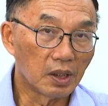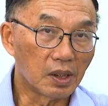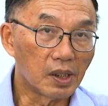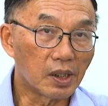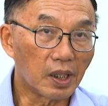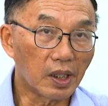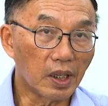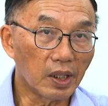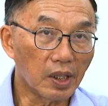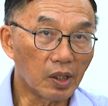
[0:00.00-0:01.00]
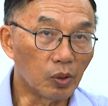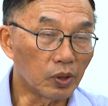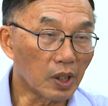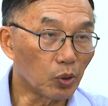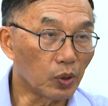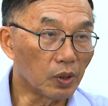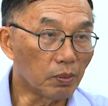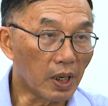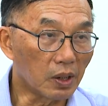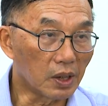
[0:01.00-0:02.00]
thì cái cái cái công tác xúc tiến
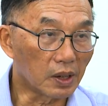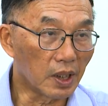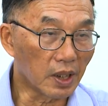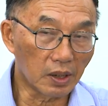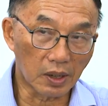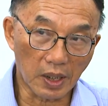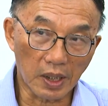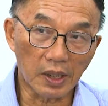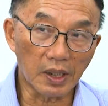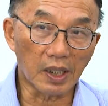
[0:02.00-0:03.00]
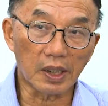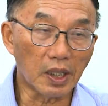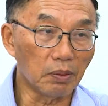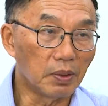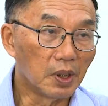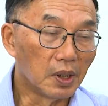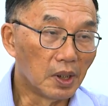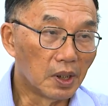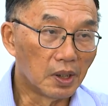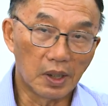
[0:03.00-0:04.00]
thương mại nó được tiến hành ở tại tất cả các cấp
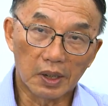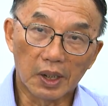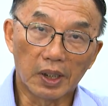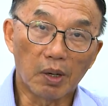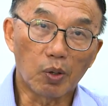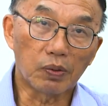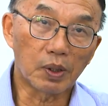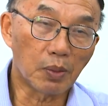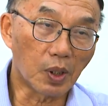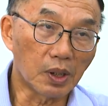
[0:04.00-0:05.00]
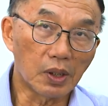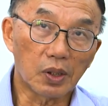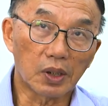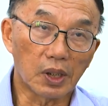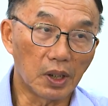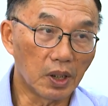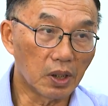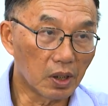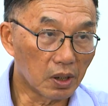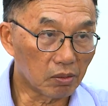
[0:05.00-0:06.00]
từ hiệp hội phân bón này cho tới
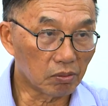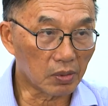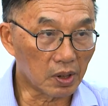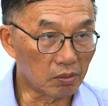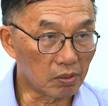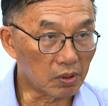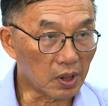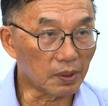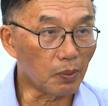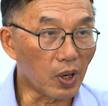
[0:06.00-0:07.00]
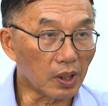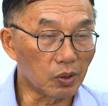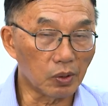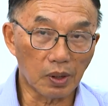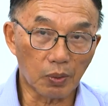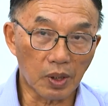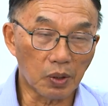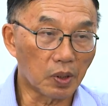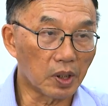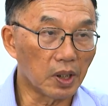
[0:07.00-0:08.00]
ờ, các tập đoàn, như tập đoàn
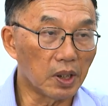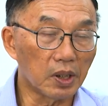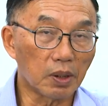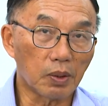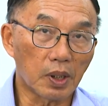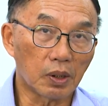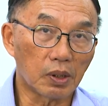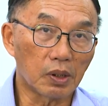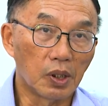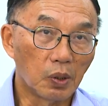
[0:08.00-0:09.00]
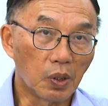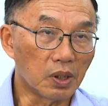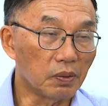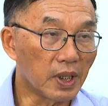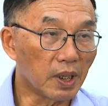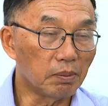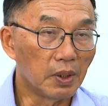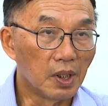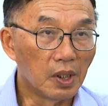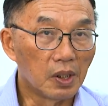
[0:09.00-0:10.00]
dầu khí, tập đoàn hóa chất Việt Nam
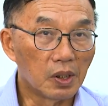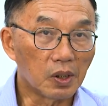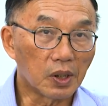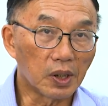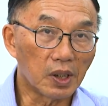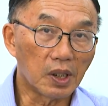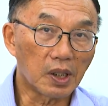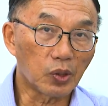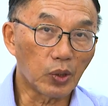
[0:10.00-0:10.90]
cho tới các